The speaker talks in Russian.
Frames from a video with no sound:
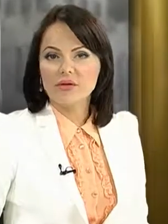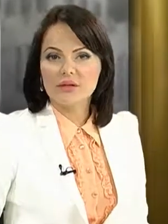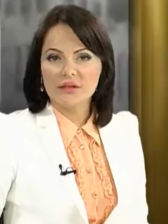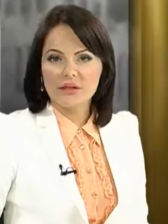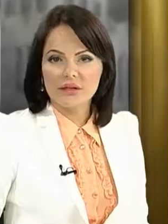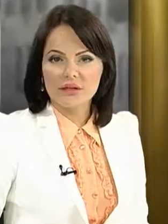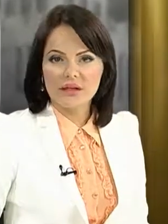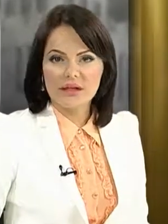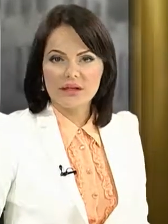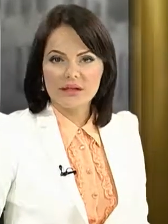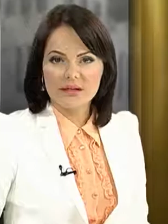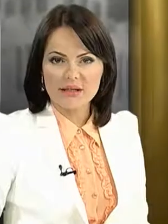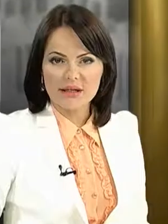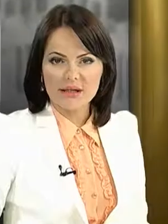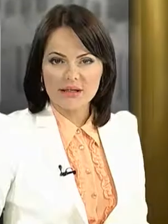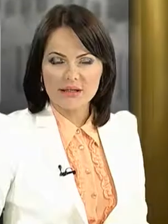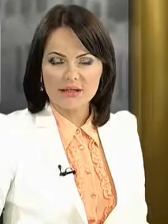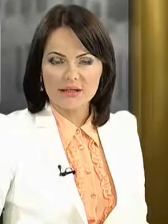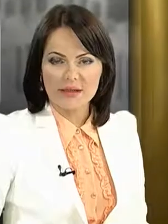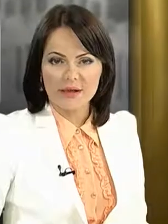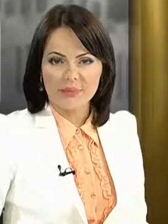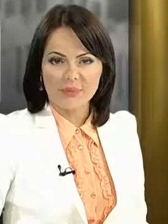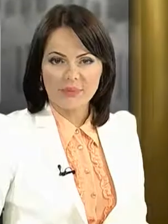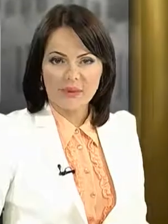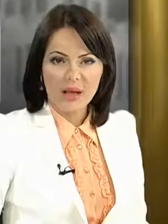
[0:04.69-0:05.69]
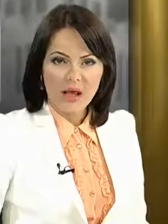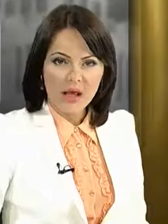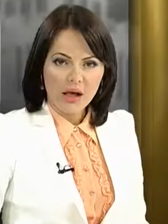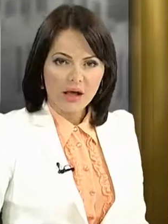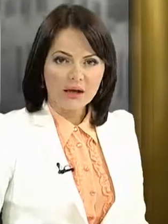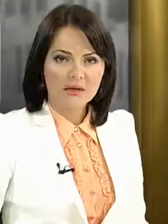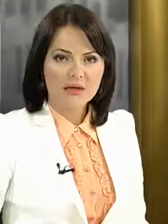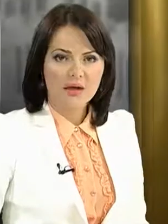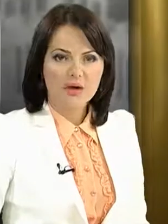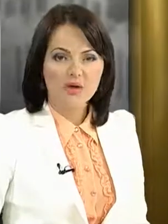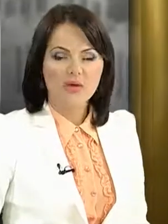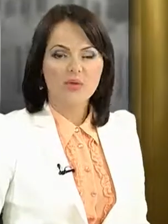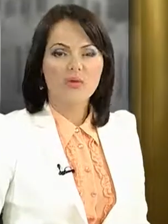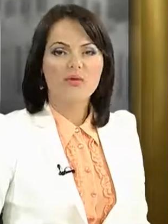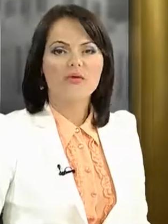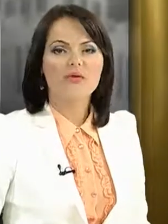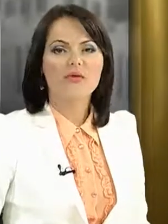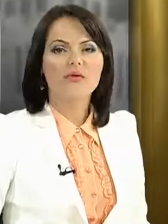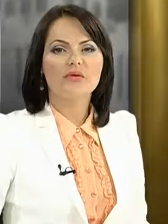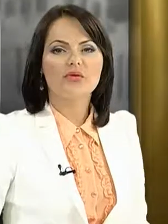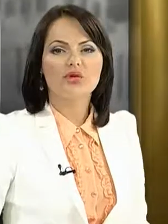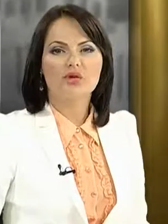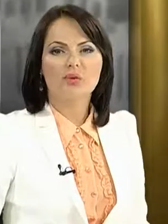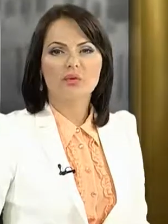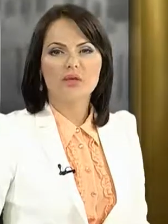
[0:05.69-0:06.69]
канализация. К такому
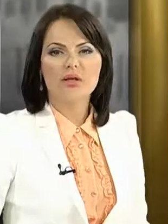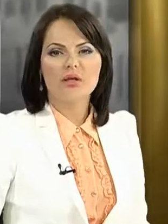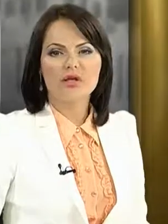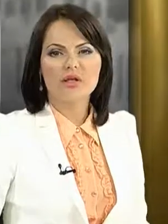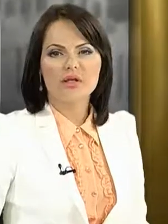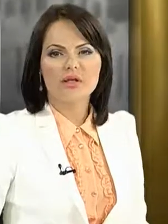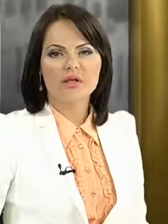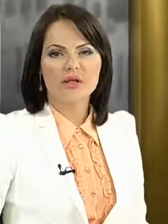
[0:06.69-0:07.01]
выводу пришли